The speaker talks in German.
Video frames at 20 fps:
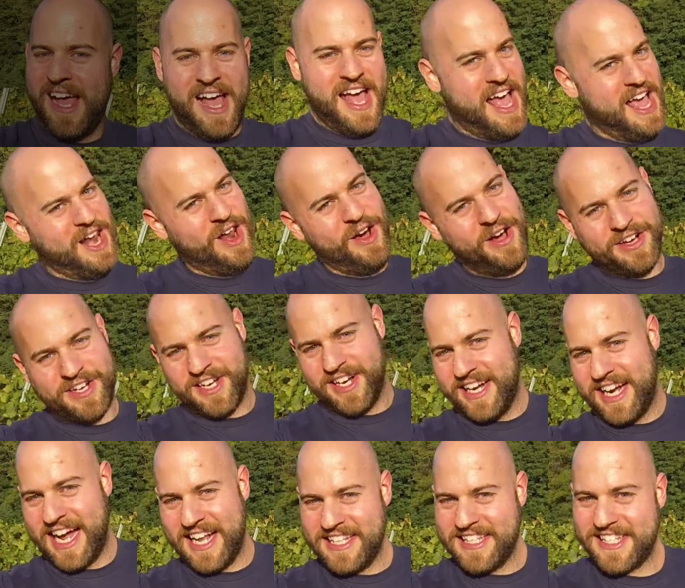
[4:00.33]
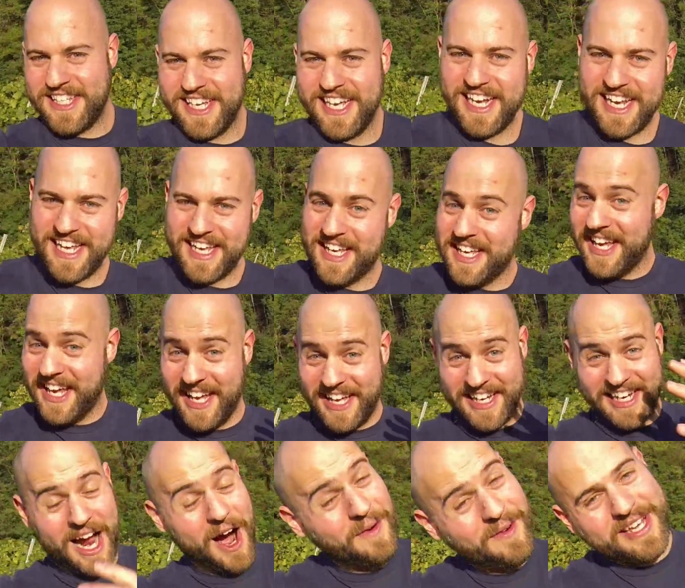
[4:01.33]
Hey Leute, ganz ehrlich, ich
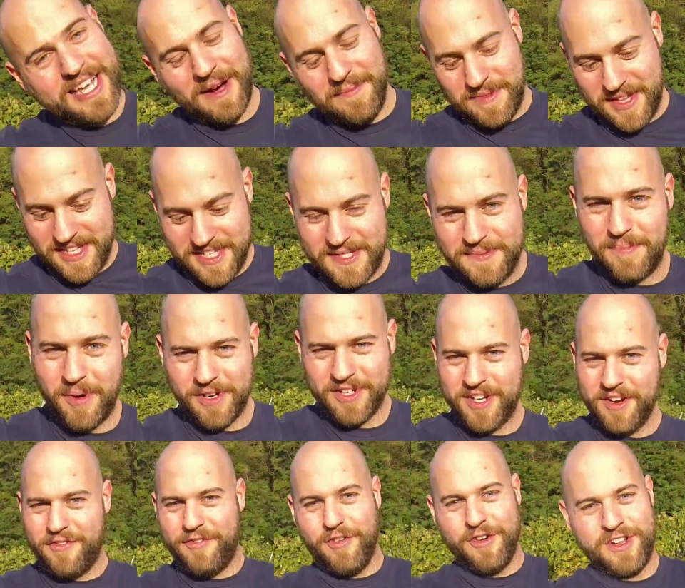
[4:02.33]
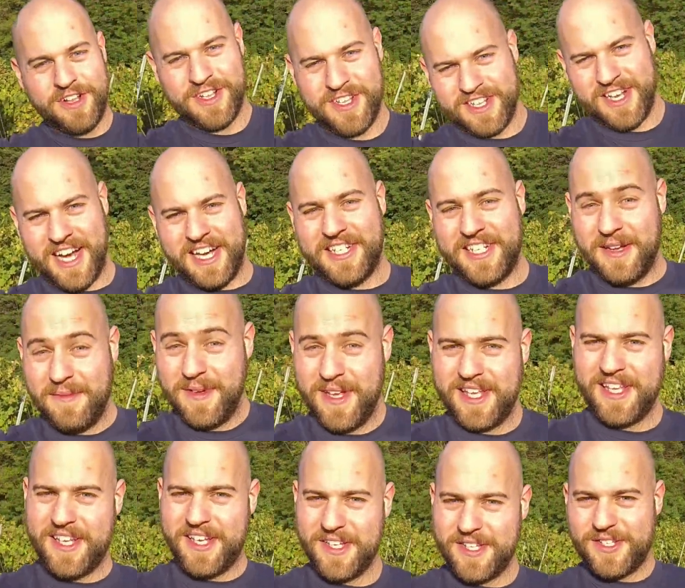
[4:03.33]
glaube, ich habe den Spot gefunden, nachdem
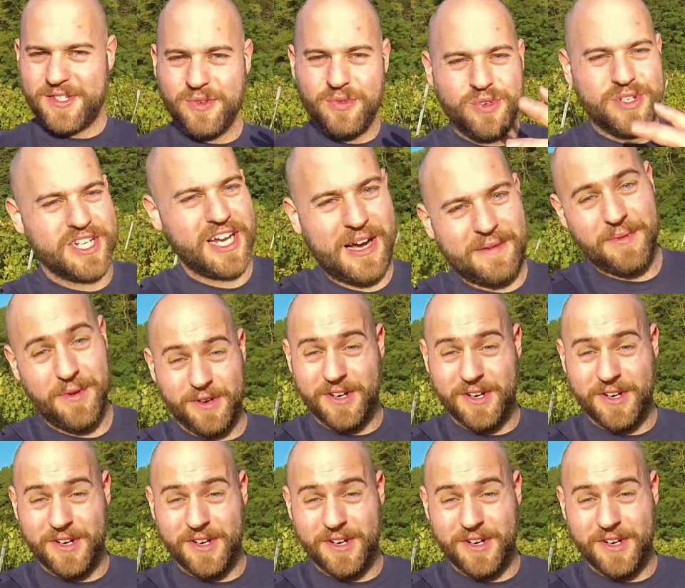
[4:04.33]
ich gesucht habe.